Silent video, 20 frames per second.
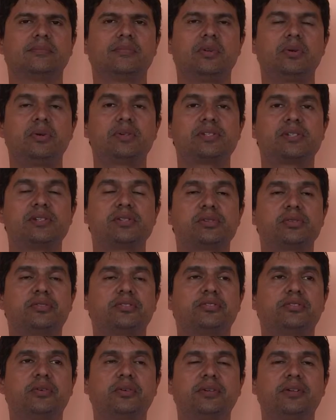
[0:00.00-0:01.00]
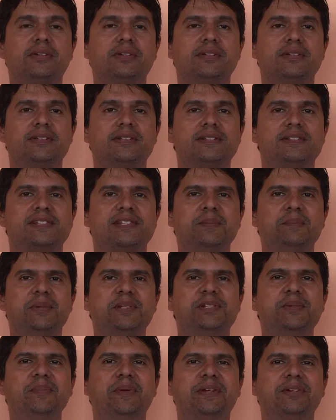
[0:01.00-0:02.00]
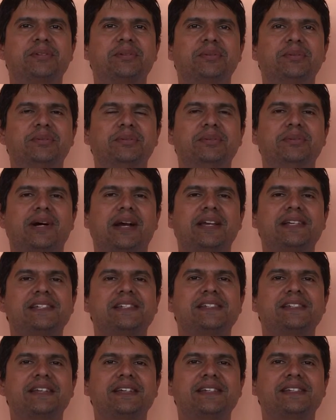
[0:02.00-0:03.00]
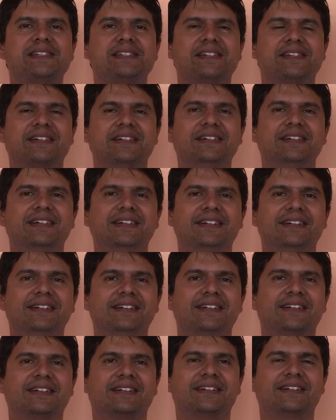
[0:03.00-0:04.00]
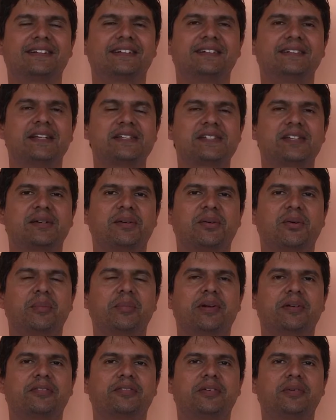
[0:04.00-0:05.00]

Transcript: Nossa, isso foi simplesmente a essência é, dessa obra.